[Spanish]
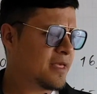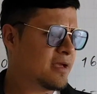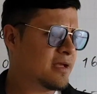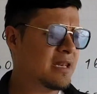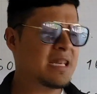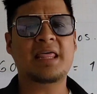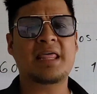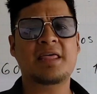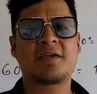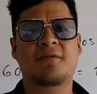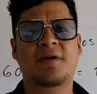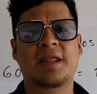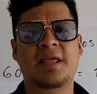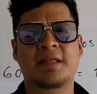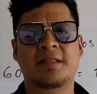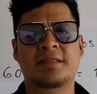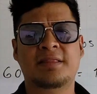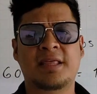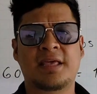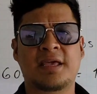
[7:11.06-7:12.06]
las
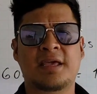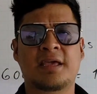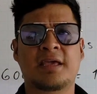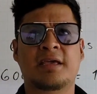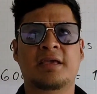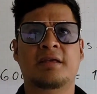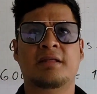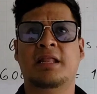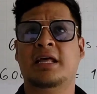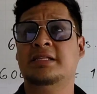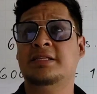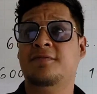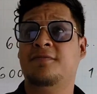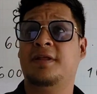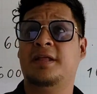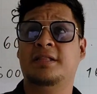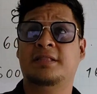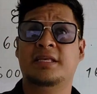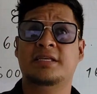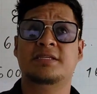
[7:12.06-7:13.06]

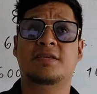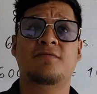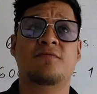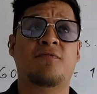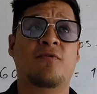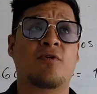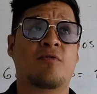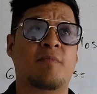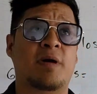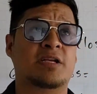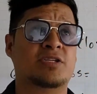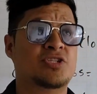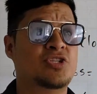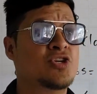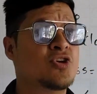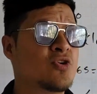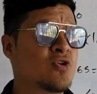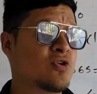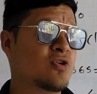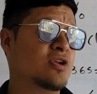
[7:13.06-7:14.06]
diferentes
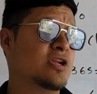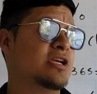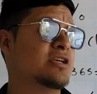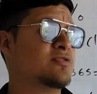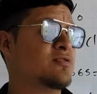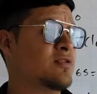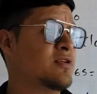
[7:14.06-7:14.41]
informaciones